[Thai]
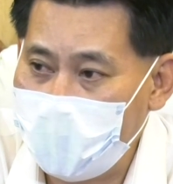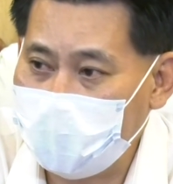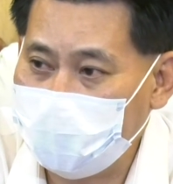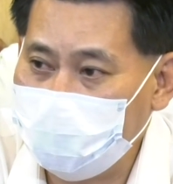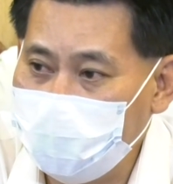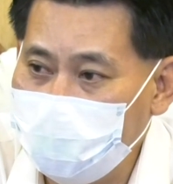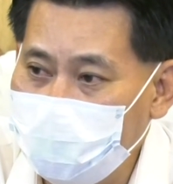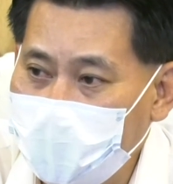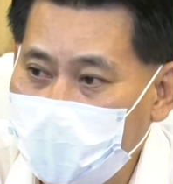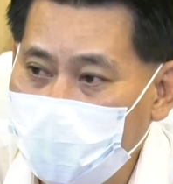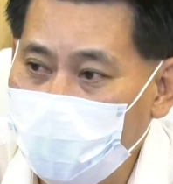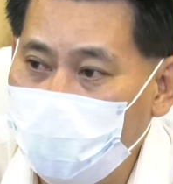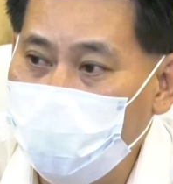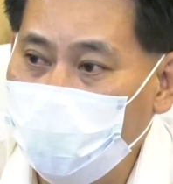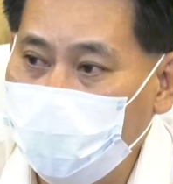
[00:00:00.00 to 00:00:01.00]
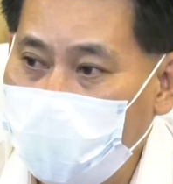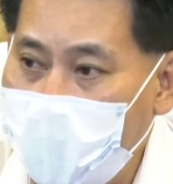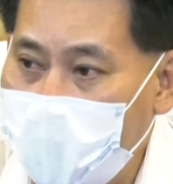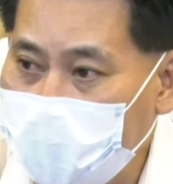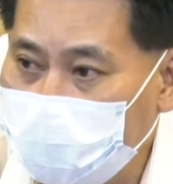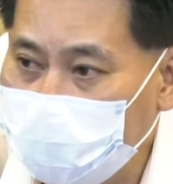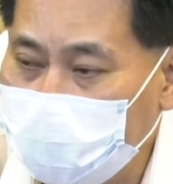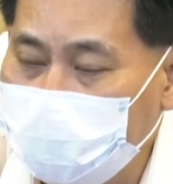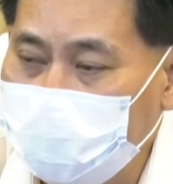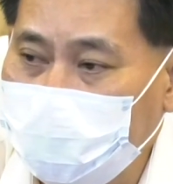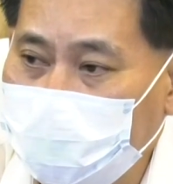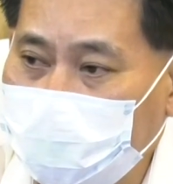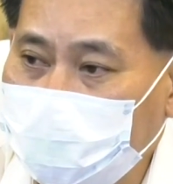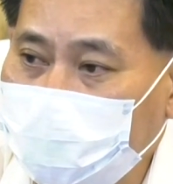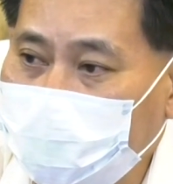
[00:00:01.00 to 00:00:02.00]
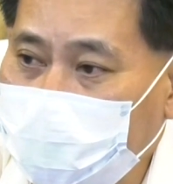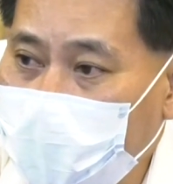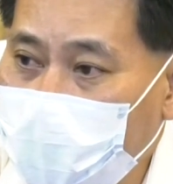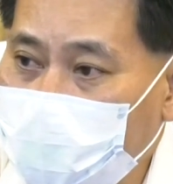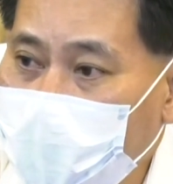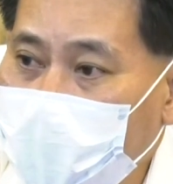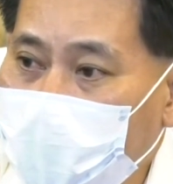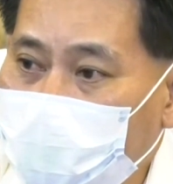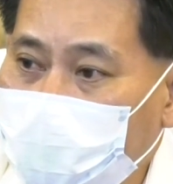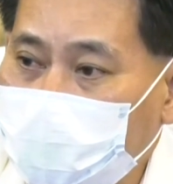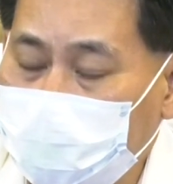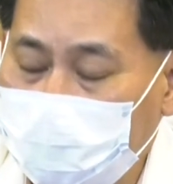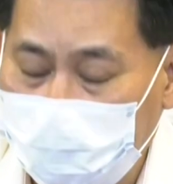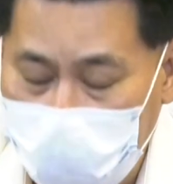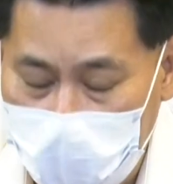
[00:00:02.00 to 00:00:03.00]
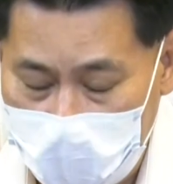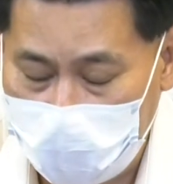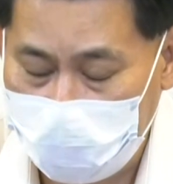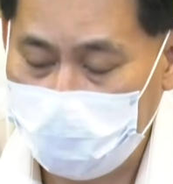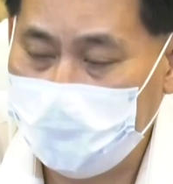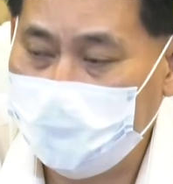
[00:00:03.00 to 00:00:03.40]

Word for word: ราณเขาจะเป็นลูกผู้ชายเดียวเดียวใช่